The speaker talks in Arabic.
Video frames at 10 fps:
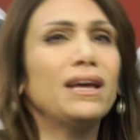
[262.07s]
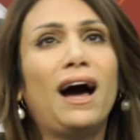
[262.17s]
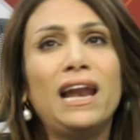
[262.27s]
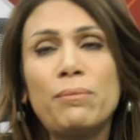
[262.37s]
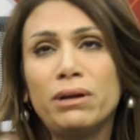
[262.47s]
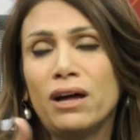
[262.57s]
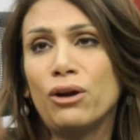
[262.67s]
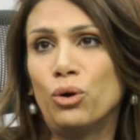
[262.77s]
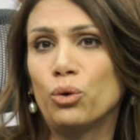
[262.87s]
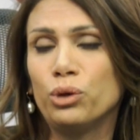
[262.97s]
على مدار
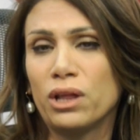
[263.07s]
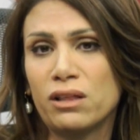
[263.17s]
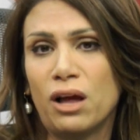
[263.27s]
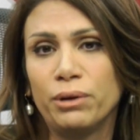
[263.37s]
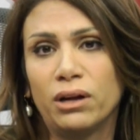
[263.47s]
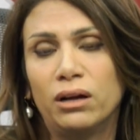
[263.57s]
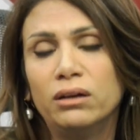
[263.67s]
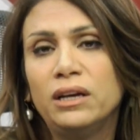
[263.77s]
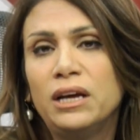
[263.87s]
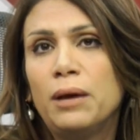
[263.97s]
العقود
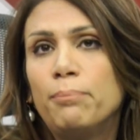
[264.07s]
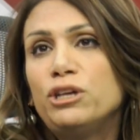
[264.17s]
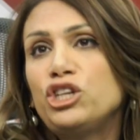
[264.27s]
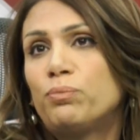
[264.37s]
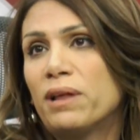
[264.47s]
السابقه مش